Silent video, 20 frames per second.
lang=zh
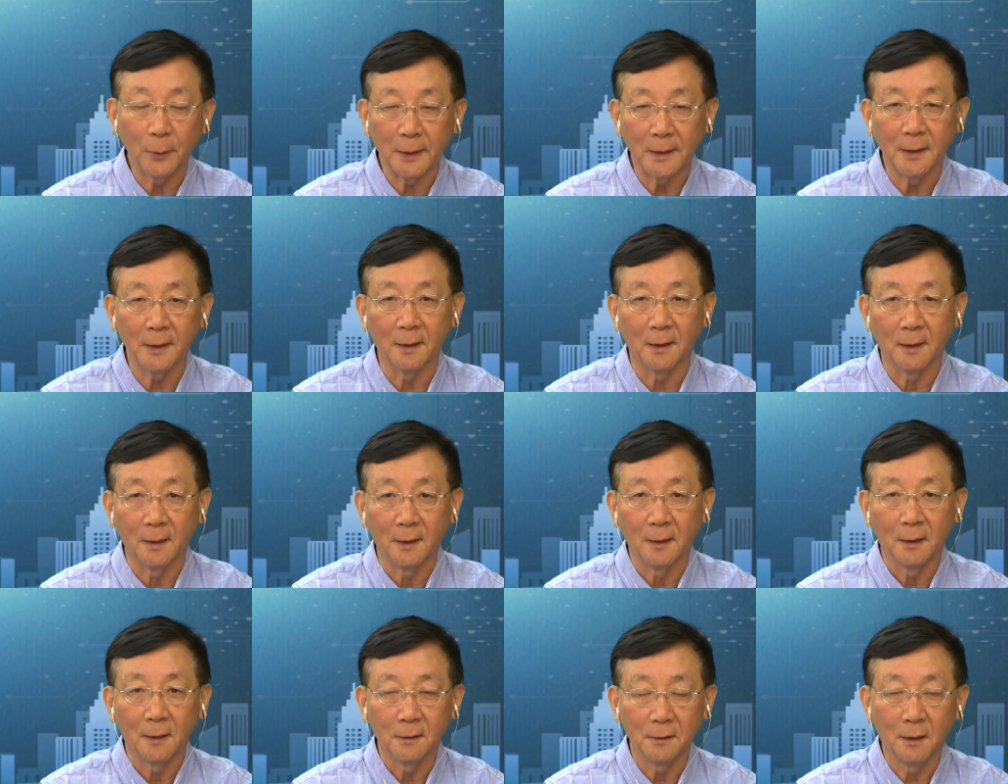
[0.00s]
会议
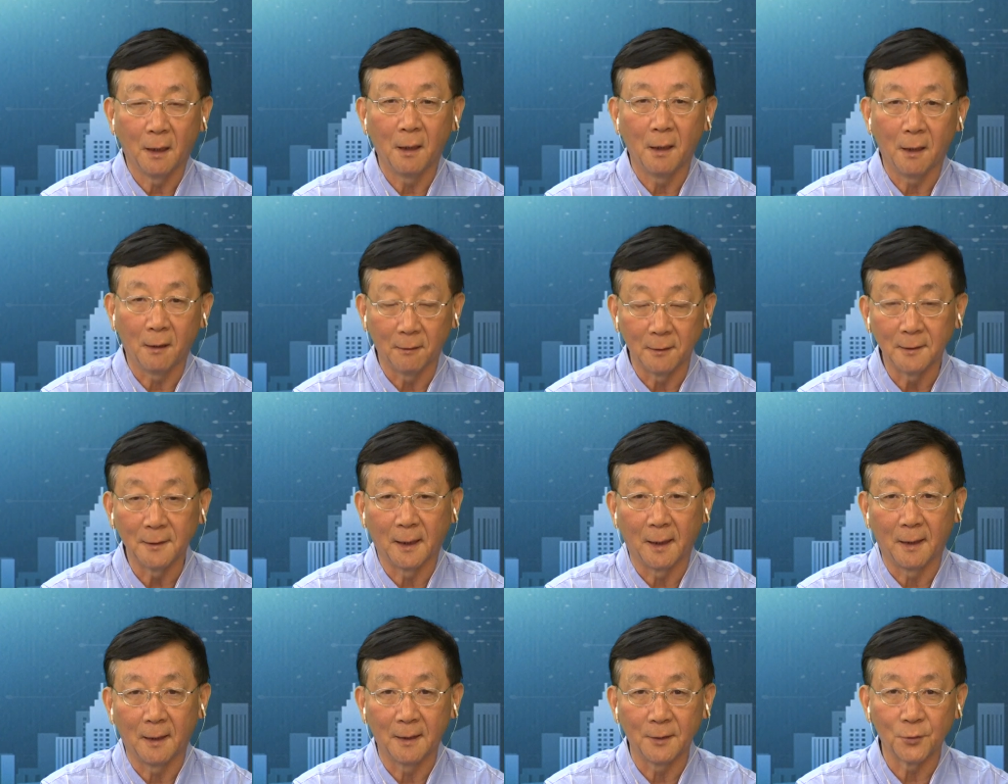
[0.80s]
要好一
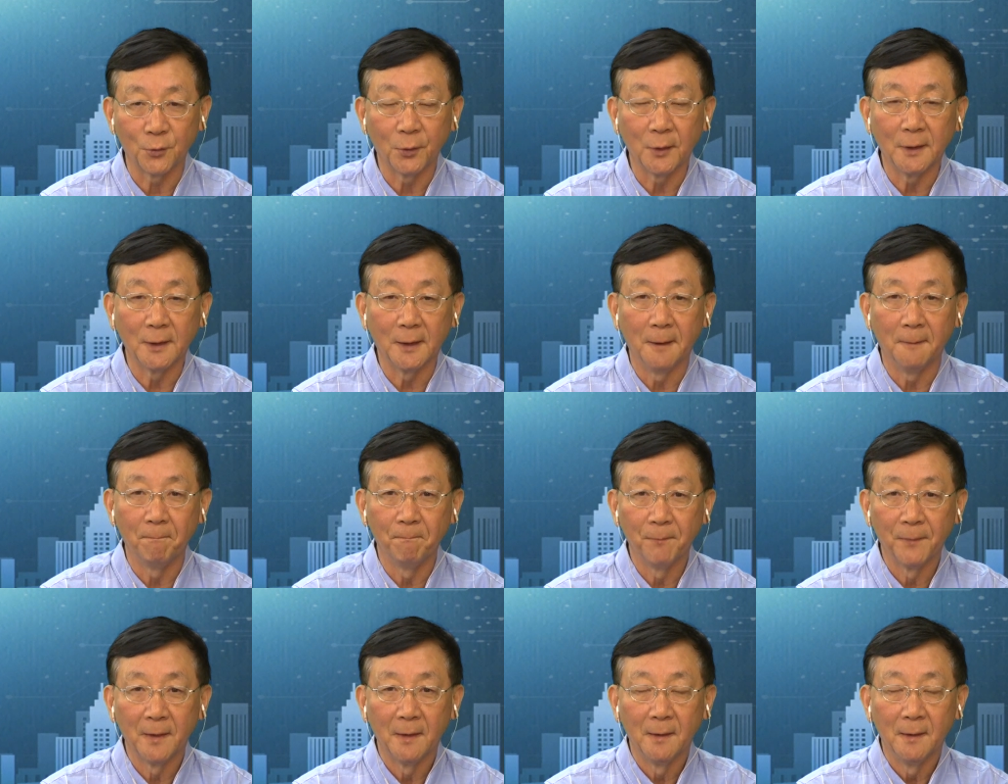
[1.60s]
点哈。所以呢，
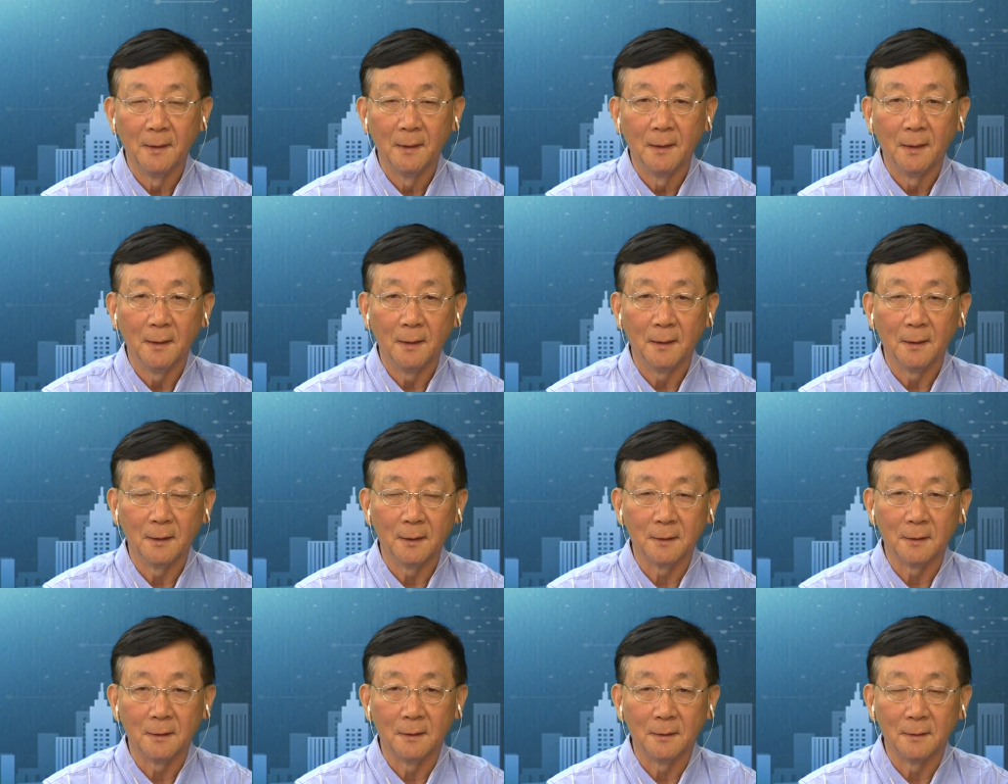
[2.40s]

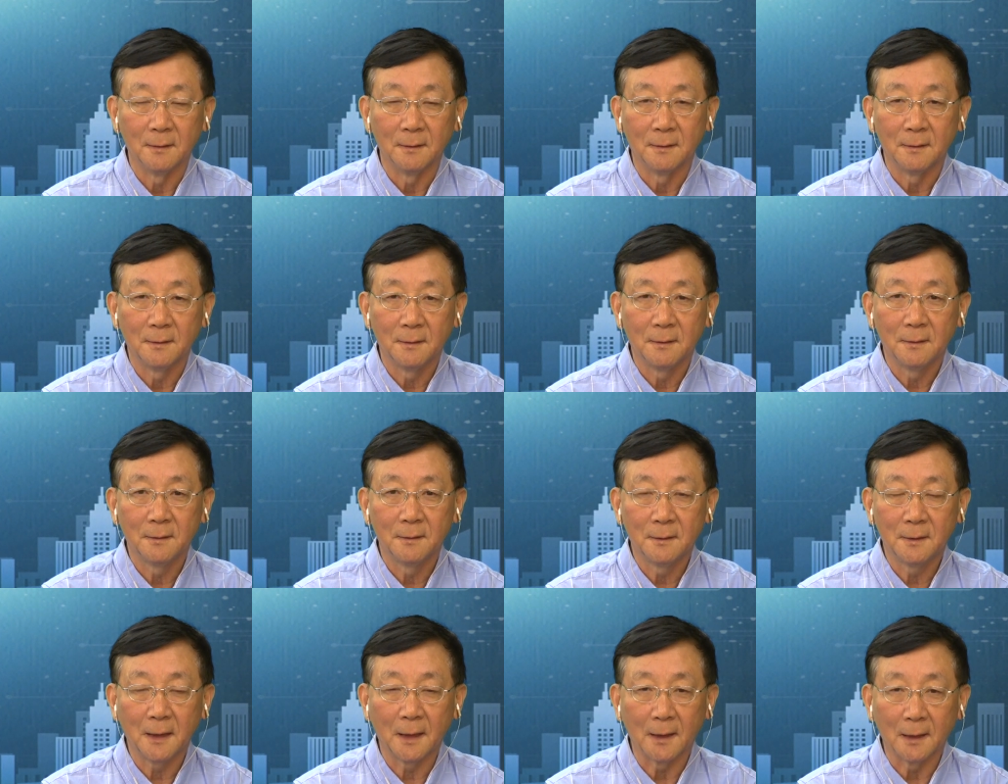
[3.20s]
呃，
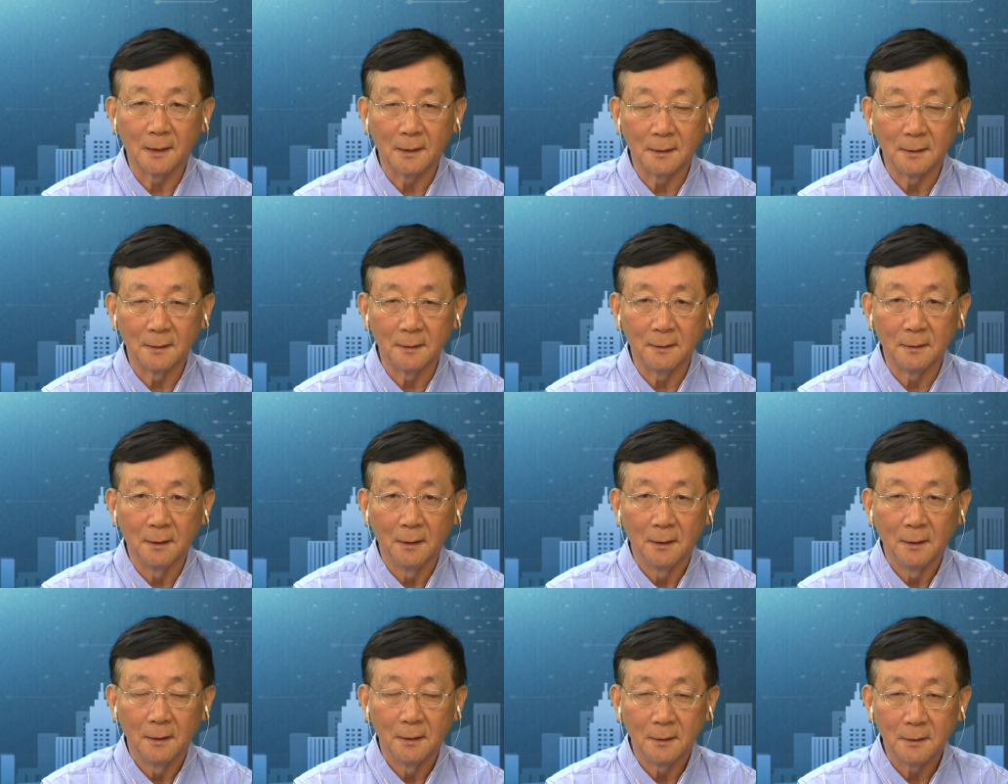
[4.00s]
这个
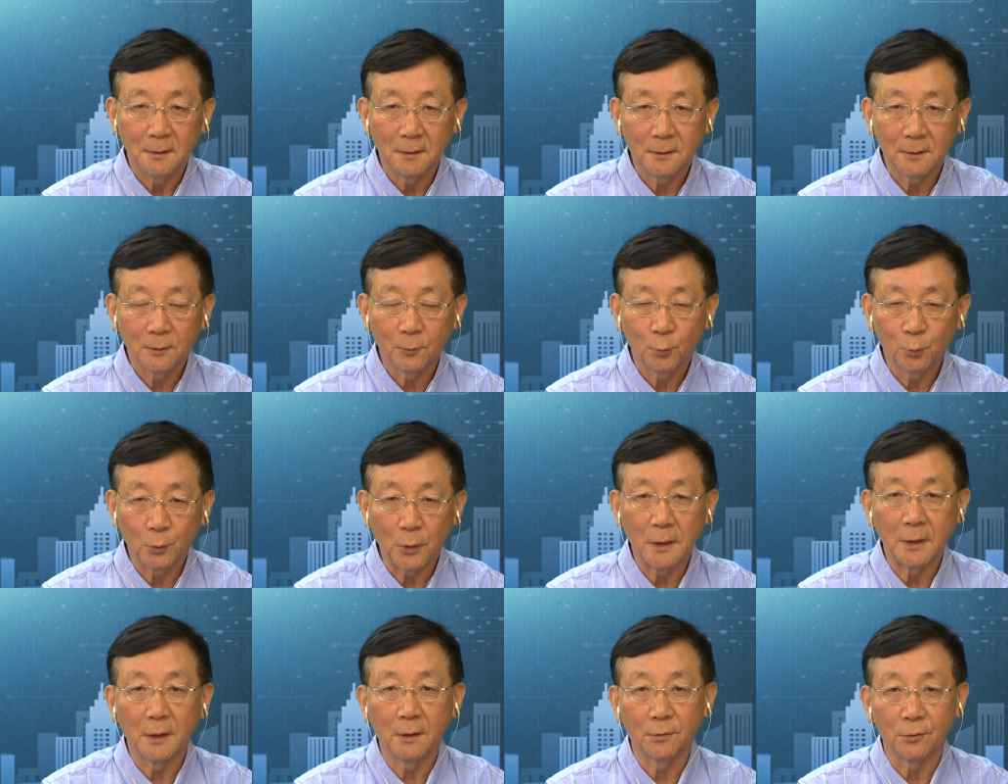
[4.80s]

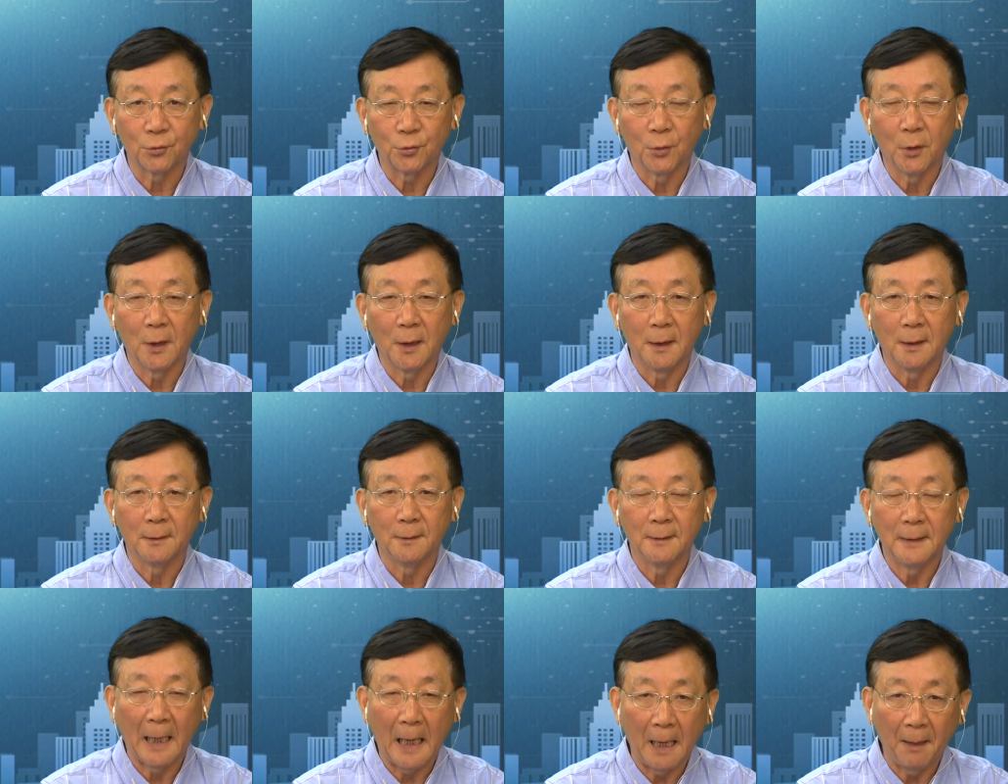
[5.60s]
专家就说了，
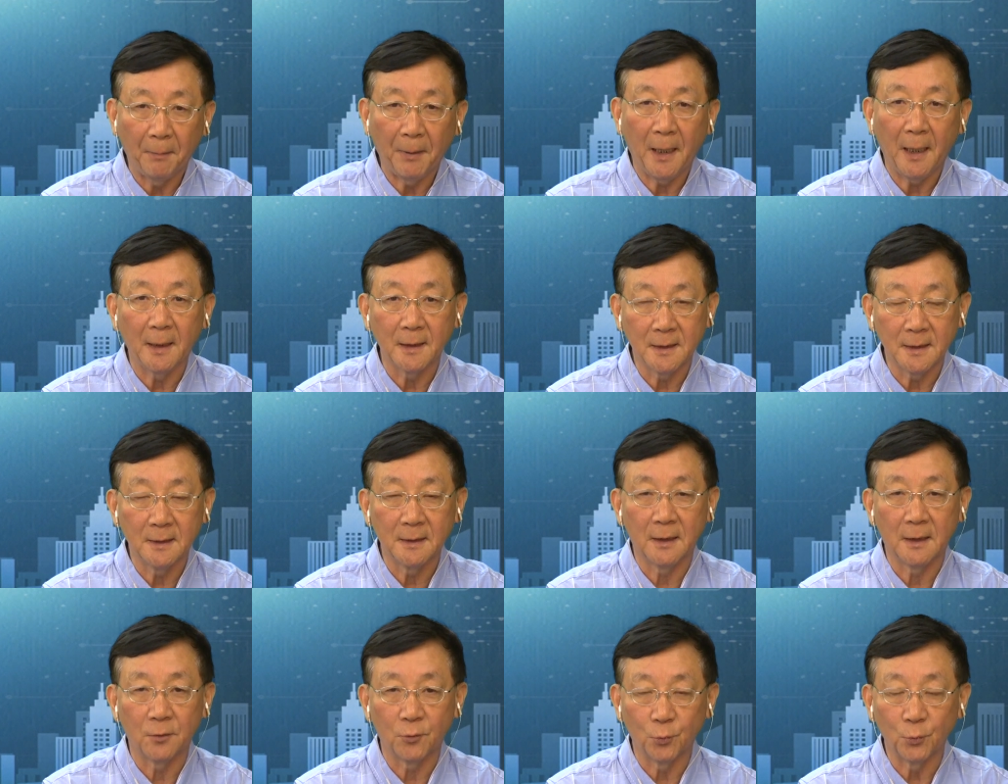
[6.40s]
哪怕
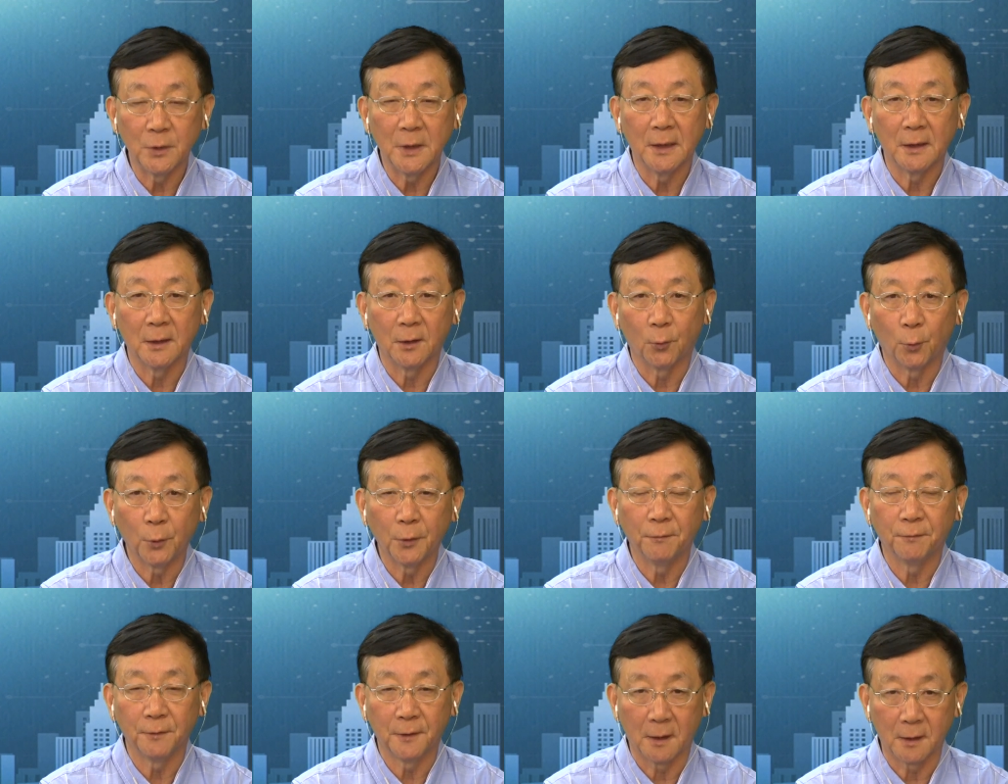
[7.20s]
现在逐渐的
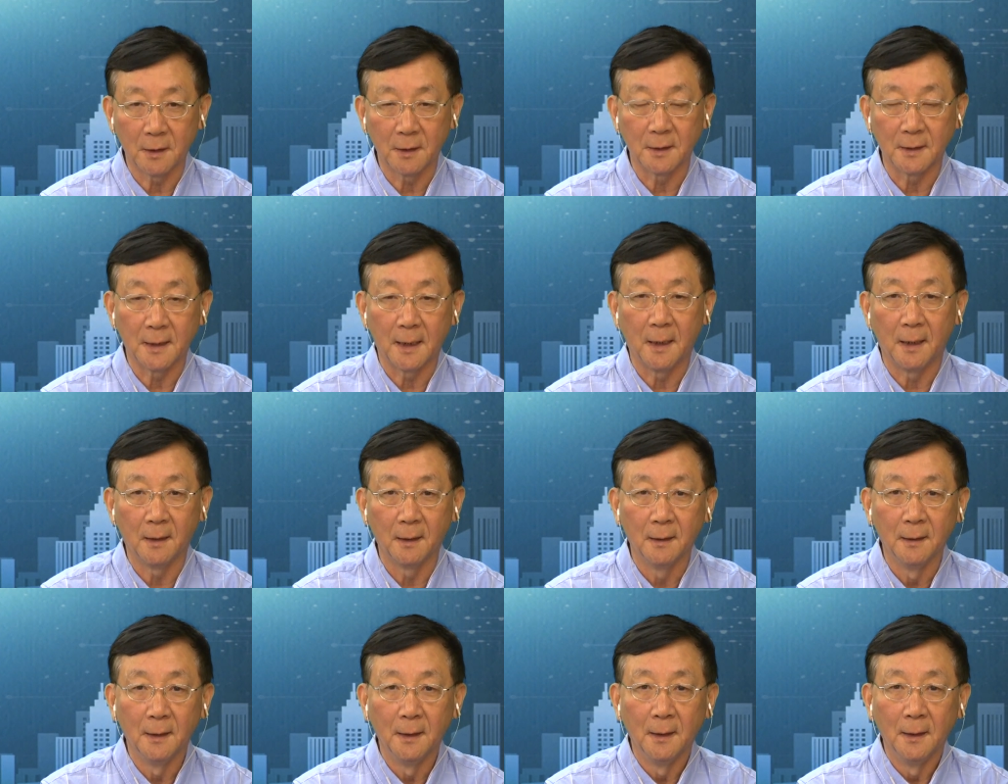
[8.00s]
恢复到正常。